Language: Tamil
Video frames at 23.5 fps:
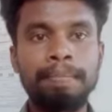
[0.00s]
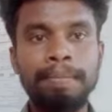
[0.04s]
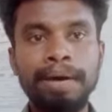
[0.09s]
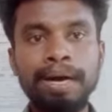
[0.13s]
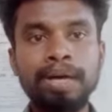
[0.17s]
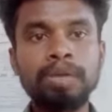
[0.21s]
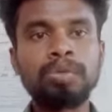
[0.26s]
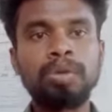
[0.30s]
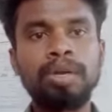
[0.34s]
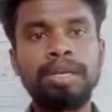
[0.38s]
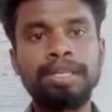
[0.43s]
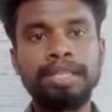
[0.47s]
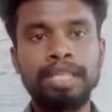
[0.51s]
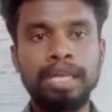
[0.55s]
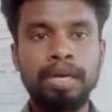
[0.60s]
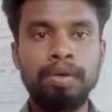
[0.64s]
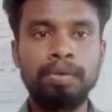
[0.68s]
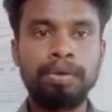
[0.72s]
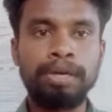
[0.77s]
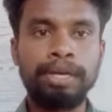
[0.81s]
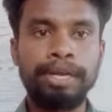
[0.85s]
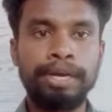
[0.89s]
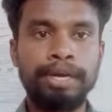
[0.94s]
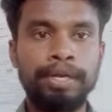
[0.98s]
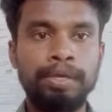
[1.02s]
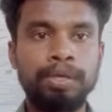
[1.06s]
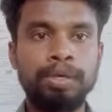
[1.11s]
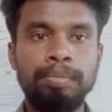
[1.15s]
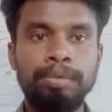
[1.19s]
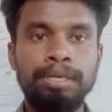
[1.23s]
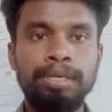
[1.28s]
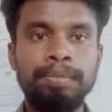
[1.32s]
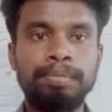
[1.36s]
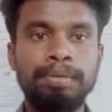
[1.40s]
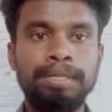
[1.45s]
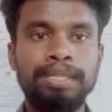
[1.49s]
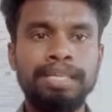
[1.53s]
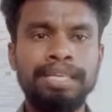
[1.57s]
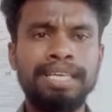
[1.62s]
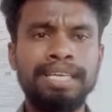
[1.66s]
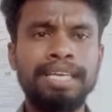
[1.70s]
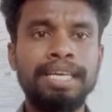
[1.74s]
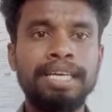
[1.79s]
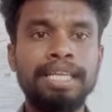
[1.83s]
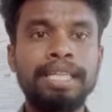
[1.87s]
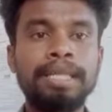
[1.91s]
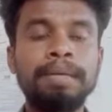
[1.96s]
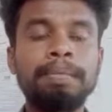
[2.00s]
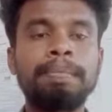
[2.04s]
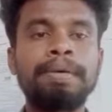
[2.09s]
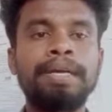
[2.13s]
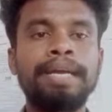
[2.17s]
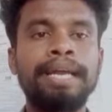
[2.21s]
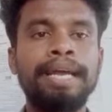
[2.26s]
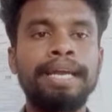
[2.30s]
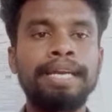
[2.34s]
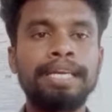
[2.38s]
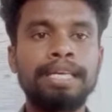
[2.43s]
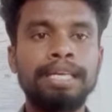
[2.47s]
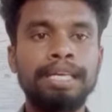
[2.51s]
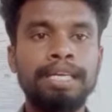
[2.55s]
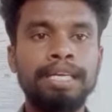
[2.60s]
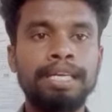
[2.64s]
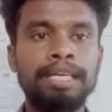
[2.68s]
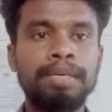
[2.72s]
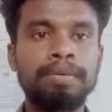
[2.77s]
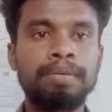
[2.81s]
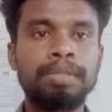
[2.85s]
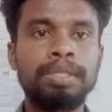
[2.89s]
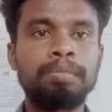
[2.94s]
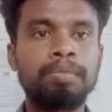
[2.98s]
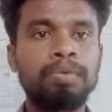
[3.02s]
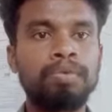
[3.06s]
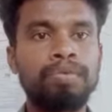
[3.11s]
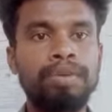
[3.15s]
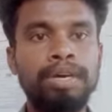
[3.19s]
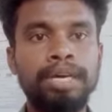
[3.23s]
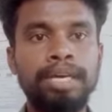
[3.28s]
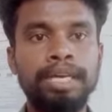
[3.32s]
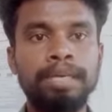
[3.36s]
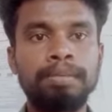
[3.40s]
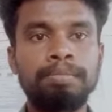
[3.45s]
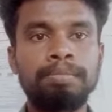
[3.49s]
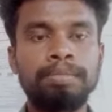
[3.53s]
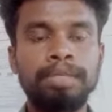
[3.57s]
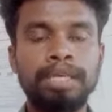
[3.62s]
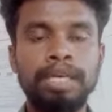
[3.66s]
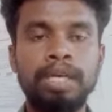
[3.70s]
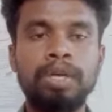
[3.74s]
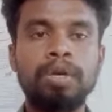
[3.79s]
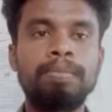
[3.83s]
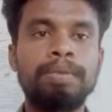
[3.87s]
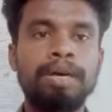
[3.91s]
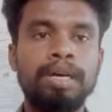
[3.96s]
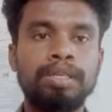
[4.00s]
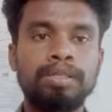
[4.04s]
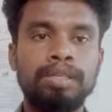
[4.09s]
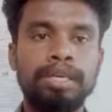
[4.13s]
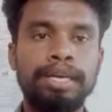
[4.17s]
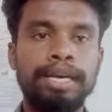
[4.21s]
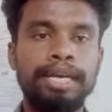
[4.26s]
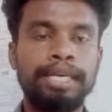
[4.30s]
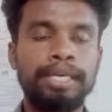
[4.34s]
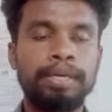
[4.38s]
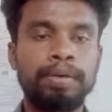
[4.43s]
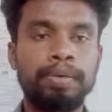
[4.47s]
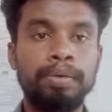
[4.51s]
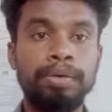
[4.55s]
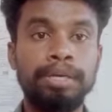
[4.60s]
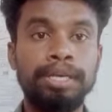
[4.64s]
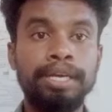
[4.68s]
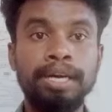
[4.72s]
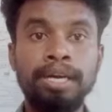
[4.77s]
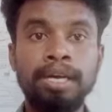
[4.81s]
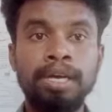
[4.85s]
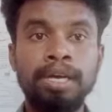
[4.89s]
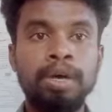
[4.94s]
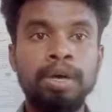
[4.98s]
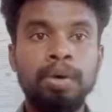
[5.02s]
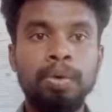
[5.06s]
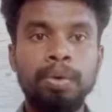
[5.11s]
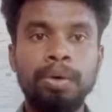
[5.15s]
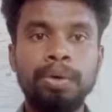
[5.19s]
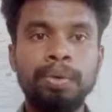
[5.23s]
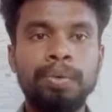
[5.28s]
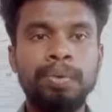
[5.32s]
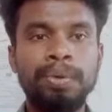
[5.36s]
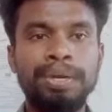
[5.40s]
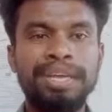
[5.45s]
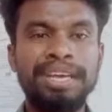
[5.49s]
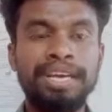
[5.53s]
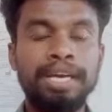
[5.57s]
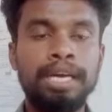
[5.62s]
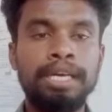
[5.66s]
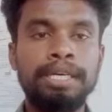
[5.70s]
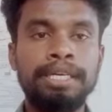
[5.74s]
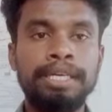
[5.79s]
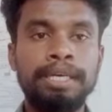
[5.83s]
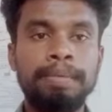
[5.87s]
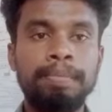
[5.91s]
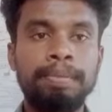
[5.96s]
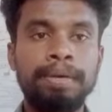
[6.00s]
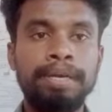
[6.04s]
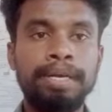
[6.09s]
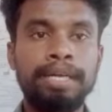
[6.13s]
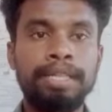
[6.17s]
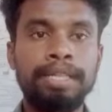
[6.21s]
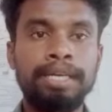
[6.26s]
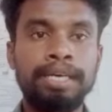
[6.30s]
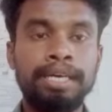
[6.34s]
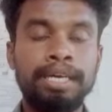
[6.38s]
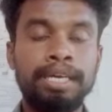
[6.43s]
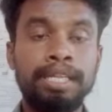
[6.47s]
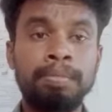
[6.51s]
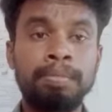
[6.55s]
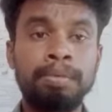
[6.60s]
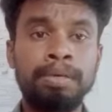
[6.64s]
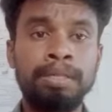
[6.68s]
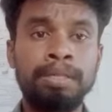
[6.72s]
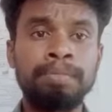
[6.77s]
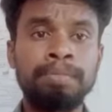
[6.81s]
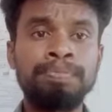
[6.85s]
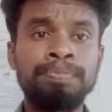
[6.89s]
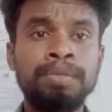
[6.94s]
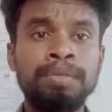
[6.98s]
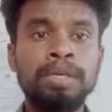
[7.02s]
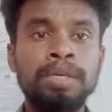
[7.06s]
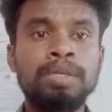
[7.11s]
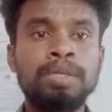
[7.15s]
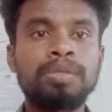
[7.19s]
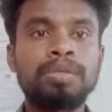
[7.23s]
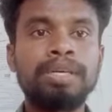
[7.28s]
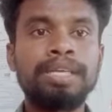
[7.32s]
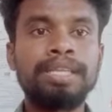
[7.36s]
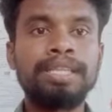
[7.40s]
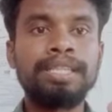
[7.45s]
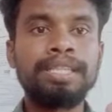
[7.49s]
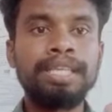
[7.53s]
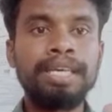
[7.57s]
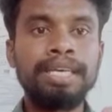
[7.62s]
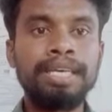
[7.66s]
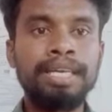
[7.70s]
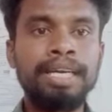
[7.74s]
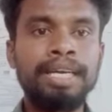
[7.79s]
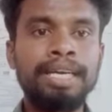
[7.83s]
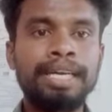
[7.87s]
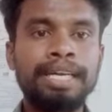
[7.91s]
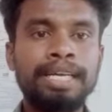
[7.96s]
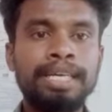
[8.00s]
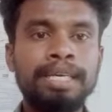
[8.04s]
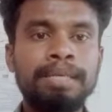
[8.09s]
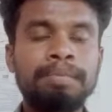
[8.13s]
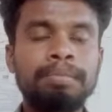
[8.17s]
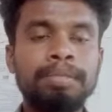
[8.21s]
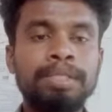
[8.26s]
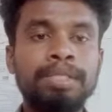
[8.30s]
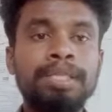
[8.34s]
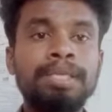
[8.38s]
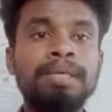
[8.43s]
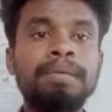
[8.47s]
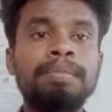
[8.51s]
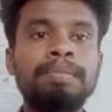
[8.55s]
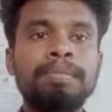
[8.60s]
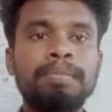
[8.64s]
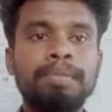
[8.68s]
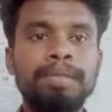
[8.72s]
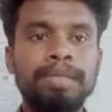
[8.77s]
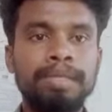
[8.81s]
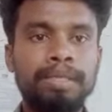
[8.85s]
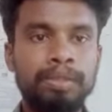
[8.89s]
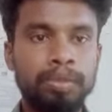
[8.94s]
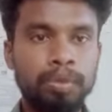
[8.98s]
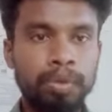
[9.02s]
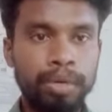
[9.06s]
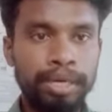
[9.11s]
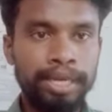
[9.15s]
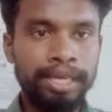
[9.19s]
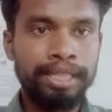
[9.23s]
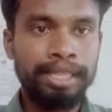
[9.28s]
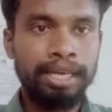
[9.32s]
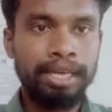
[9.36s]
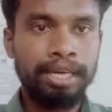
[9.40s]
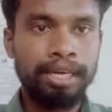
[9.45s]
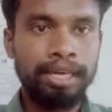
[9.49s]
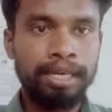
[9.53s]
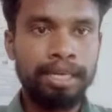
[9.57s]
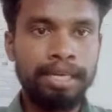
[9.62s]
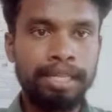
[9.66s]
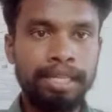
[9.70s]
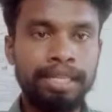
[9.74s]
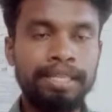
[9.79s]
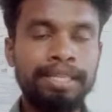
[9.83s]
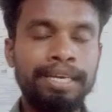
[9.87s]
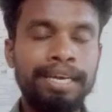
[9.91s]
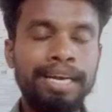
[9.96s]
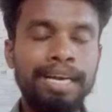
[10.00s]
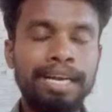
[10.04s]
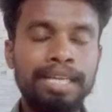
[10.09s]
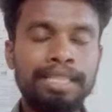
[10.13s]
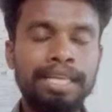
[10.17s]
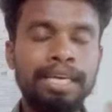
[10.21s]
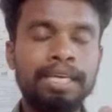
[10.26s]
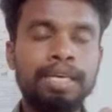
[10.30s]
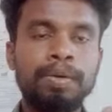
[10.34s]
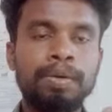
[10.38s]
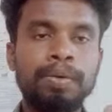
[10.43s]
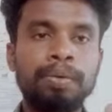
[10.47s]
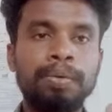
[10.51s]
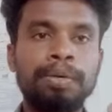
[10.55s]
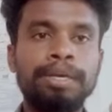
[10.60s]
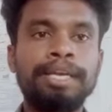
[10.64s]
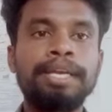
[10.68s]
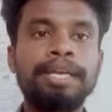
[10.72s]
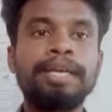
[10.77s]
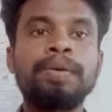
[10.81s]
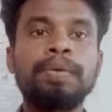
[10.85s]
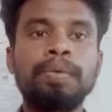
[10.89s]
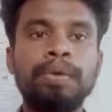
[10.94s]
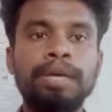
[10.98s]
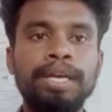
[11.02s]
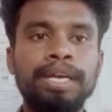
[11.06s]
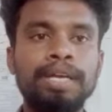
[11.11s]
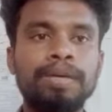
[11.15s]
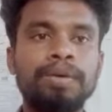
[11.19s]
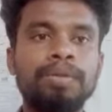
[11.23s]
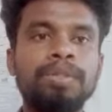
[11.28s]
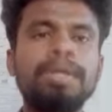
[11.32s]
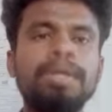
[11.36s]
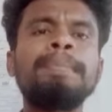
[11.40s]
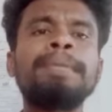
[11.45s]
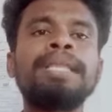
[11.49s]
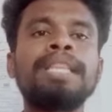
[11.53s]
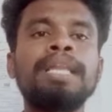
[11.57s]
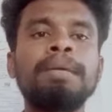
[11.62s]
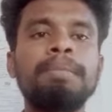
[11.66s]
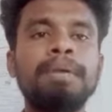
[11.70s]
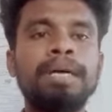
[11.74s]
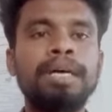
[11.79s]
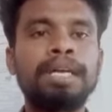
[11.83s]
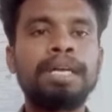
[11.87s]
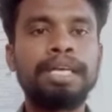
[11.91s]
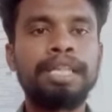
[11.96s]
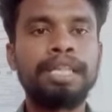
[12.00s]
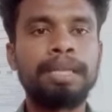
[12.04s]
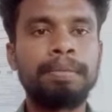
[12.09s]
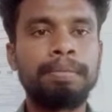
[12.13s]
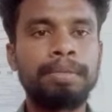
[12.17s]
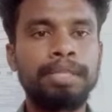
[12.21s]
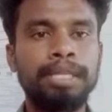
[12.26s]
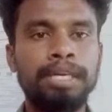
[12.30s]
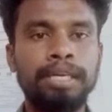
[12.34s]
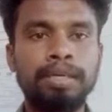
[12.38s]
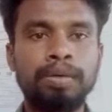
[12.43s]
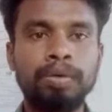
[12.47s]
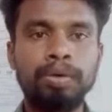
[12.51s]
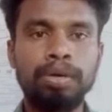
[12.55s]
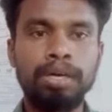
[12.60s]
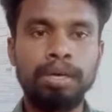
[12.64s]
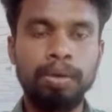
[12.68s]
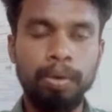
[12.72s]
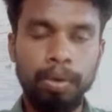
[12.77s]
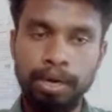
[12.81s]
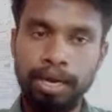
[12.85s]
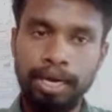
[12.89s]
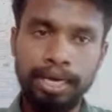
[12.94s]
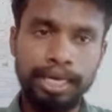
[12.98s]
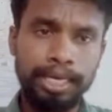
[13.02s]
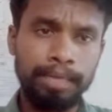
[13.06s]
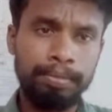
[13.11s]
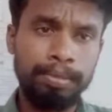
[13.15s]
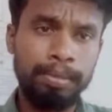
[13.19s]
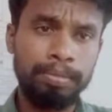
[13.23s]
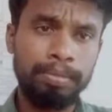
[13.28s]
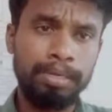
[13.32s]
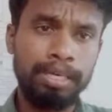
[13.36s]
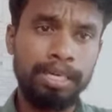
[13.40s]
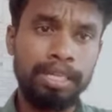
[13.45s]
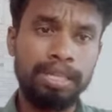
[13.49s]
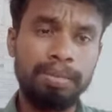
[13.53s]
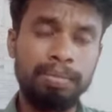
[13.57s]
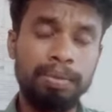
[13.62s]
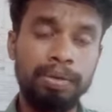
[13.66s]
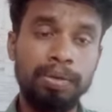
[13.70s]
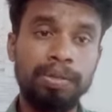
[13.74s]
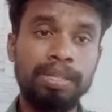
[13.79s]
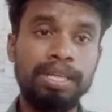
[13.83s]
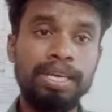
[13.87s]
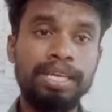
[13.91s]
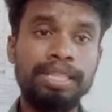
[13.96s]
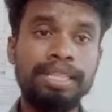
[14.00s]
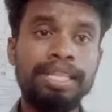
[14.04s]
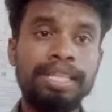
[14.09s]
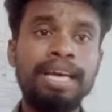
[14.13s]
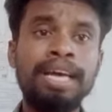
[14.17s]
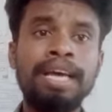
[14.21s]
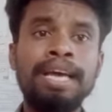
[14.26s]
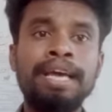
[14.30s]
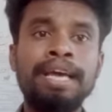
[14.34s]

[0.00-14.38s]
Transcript: மகசூல் எந்த அளவுக்கு கிடைக்கும் அப்படின்னு பார்த்தீங்கன்னா இது பெர் ஹெக்டருக்கு வந்து மூவாயிரம் கிலோ மகசூல் கிடைக்கக்கூடிய ஒரு குறுகிய கால நெற்பயிராக தான் கருதப்படுது ஸோ இந்த நெல் ரகம் வந்து நோயை தா அதாவது நெல்லை தாக்கக்கூடிய நோய்களுக்கு வந்து மிதமான எதிர்ப்பு திறன் கொண்ட ஒரு நெல் ரகமாகவும் கருதப்படுவது தான் இந்த